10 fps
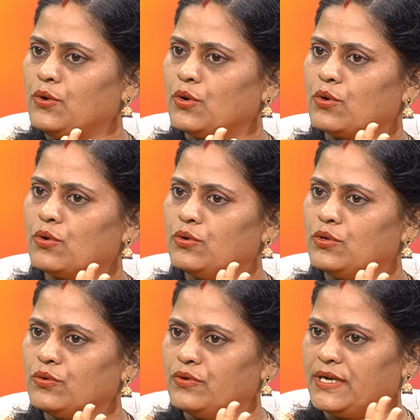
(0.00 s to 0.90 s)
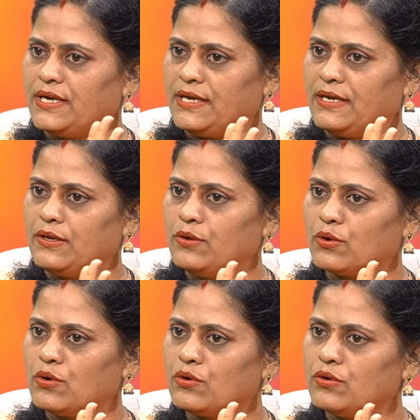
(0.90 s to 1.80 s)
నొక్కుకుంటూ ఉండండి
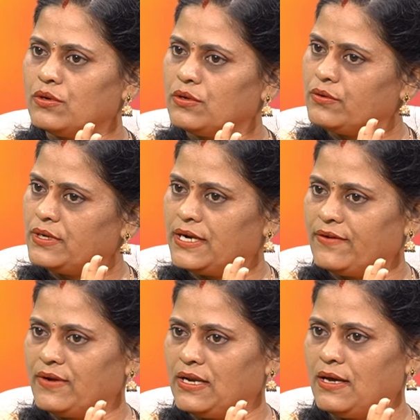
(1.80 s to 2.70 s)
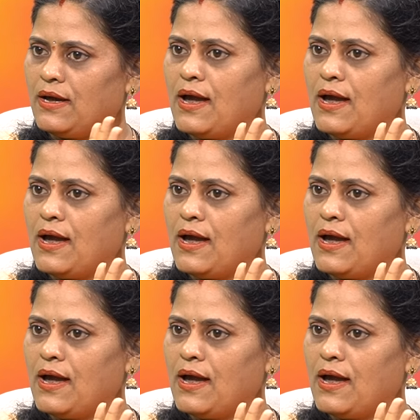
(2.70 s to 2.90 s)
నొక్కుకుంటూ ఉండడం వల్ల